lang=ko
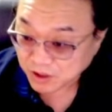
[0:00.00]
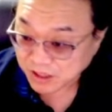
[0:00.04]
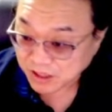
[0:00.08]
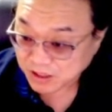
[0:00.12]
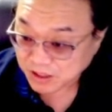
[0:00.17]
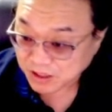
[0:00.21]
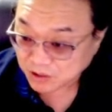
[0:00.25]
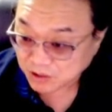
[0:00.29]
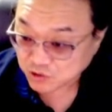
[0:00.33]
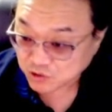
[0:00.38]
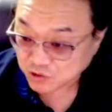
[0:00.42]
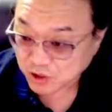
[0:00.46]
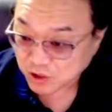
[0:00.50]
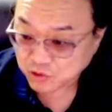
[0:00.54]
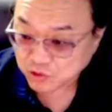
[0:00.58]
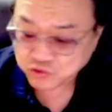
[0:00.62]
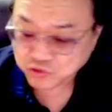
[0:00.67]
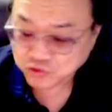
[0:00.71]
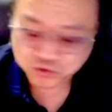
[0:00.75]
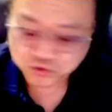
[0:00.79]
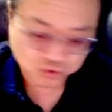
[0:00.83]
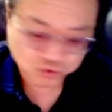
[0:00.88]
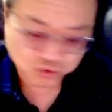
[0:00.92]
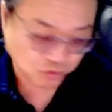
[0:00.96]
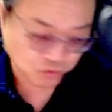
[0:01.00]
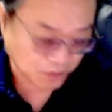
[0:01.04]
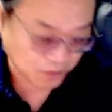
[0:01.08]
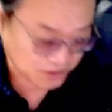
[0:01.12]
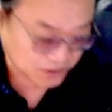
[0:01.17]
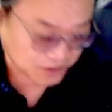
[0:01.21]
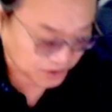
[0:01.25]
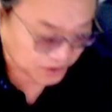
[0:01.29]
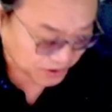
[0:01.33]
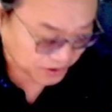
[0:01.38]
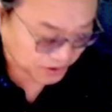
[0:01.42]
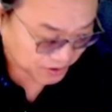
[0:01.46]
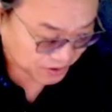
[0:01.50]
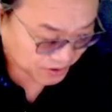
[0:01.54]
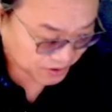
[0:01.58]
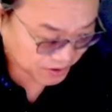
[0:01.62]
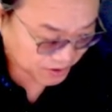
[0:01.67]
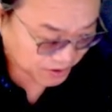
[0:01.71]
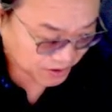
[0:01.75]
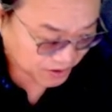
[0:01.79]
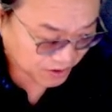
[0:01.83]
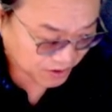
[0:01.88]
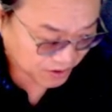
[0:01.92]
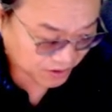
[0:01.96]
어떻게 된다? 주가는 쭉
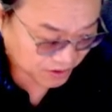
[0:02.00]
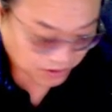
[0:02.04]
빠져요.